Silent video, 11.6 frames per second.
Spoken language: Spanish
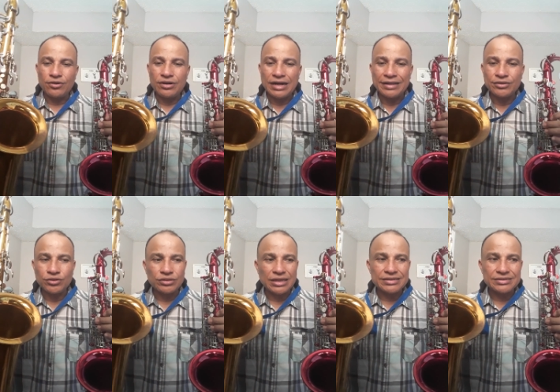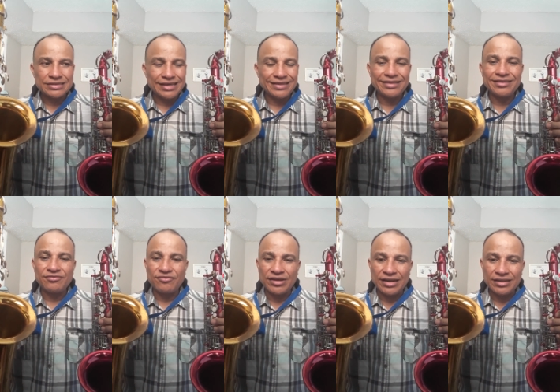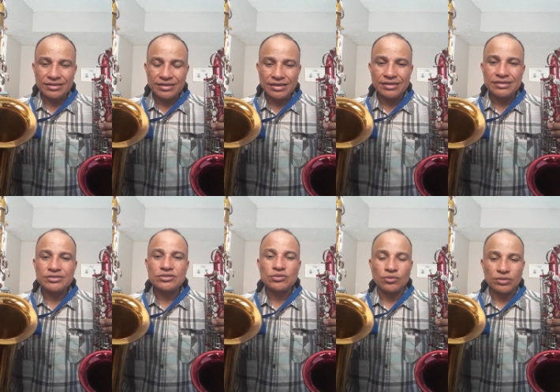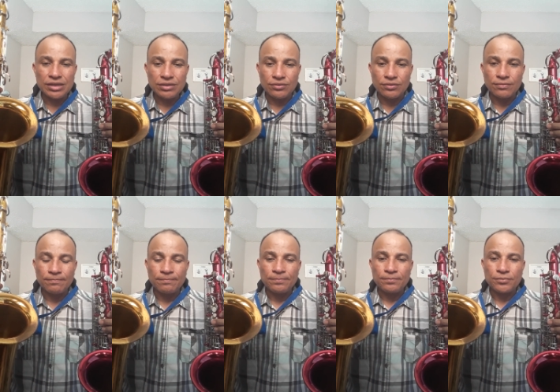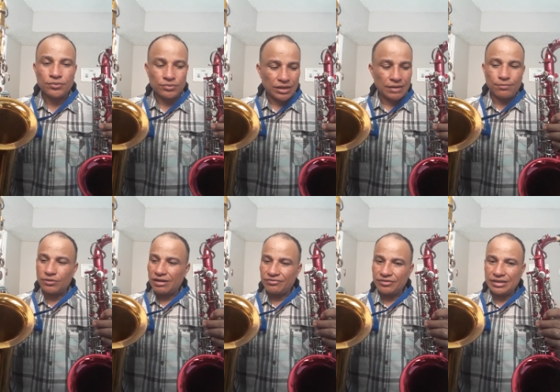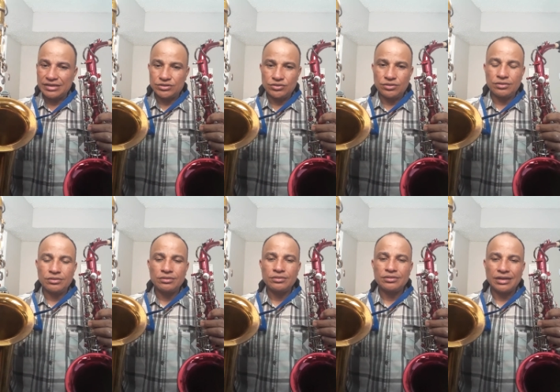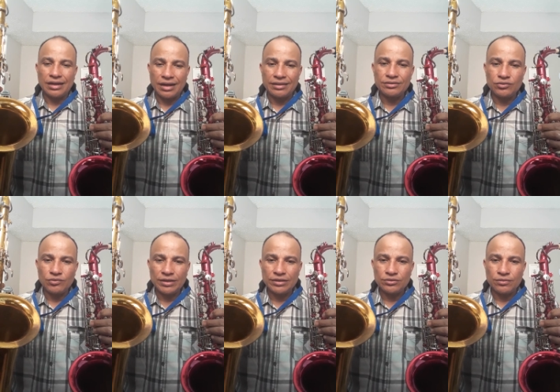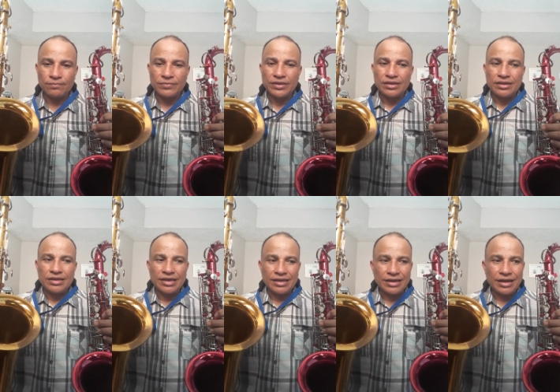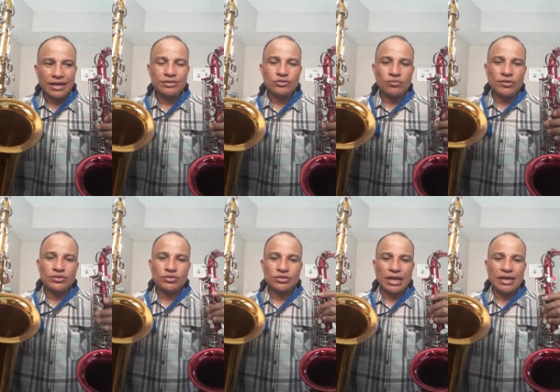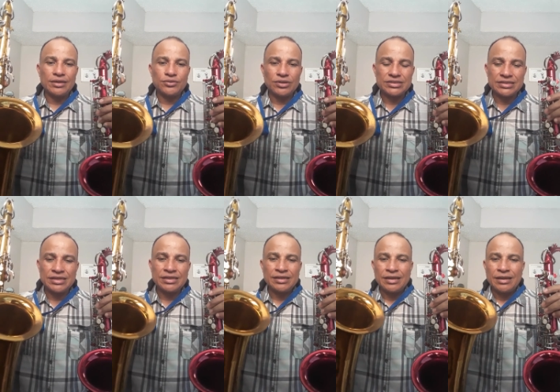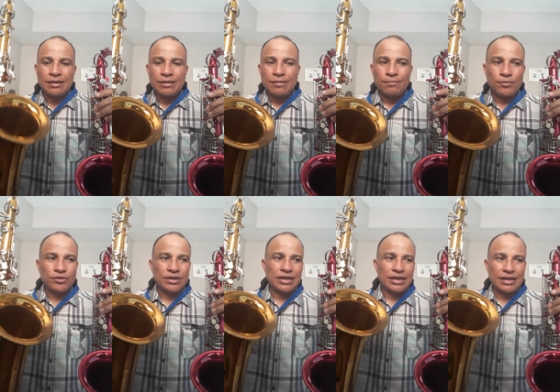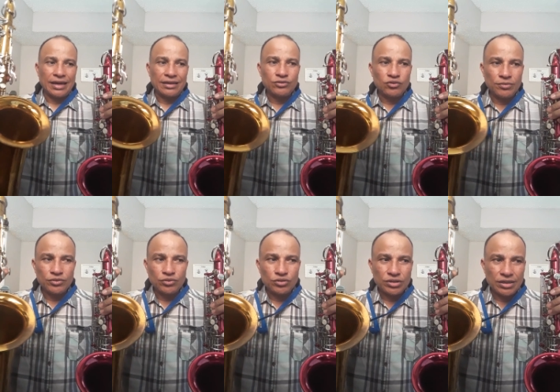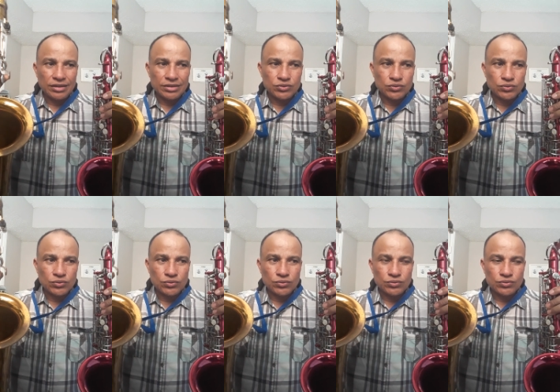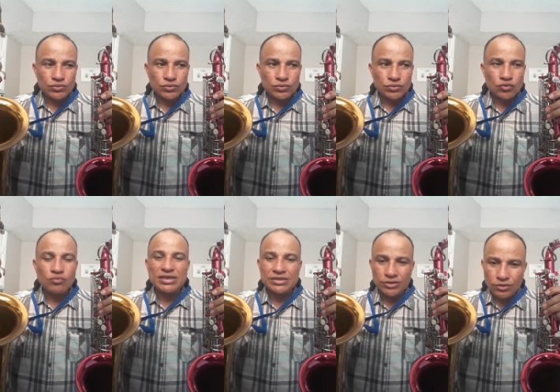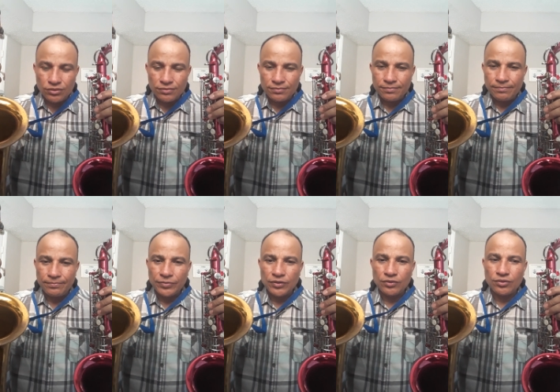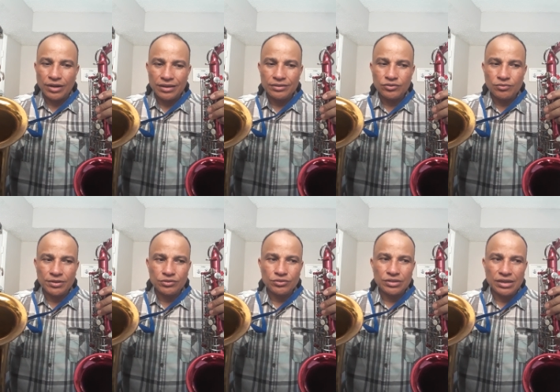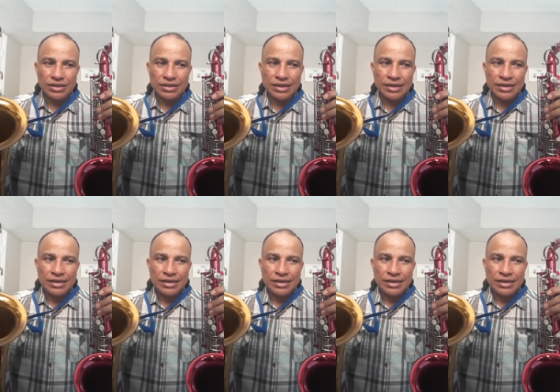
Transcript: las notas tienen diferente sonido. ¿Por qué? Por la afinación de cada instrumento. Y es que cada instrumento está hecho así porque cada instrumento tiene su, su, misión o cada instrumento tiene,